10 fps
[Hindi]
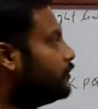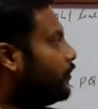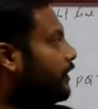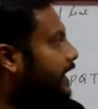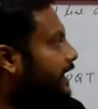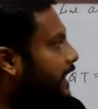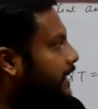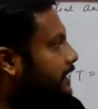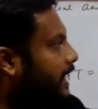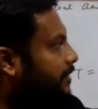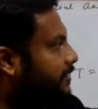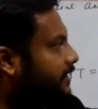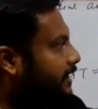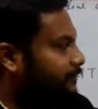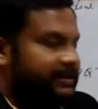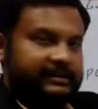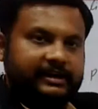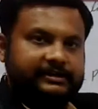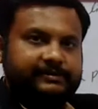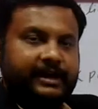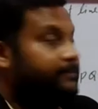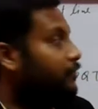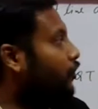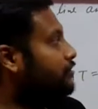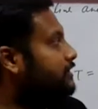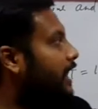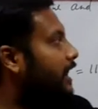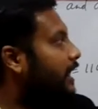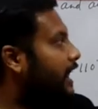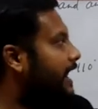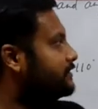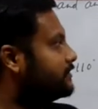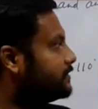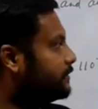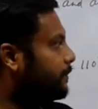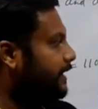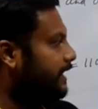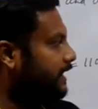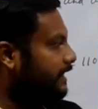तो एक एंगल यहाँ बन गया 135 कौन सा एस पी